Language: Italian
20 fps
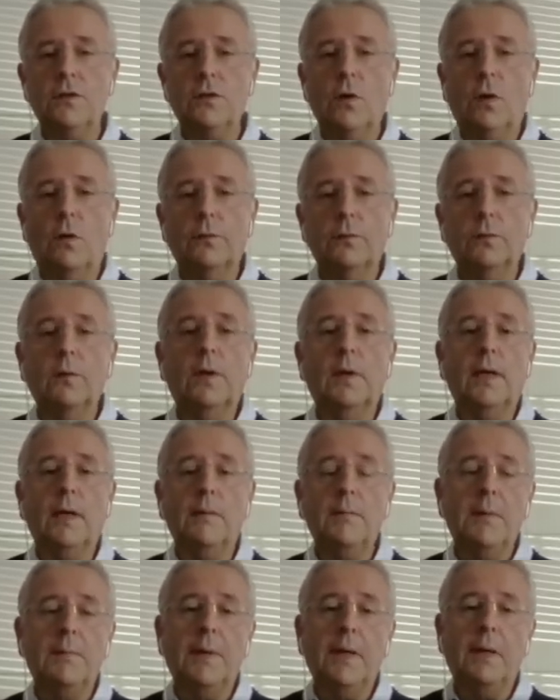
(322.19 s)
software
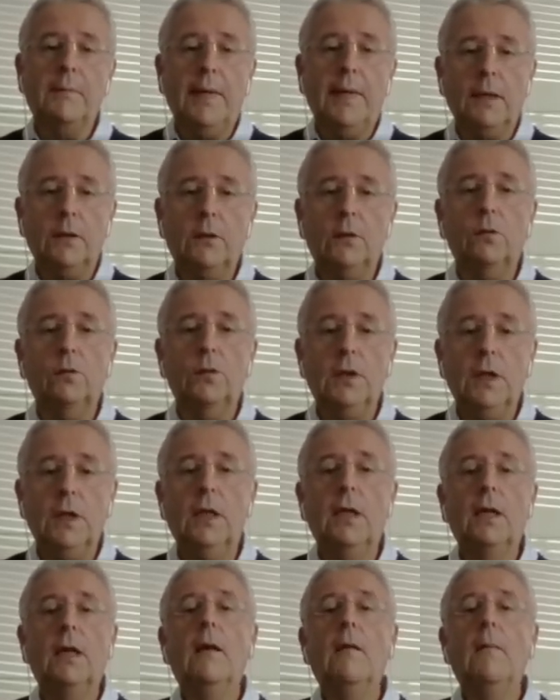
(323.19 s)
che mi permettono di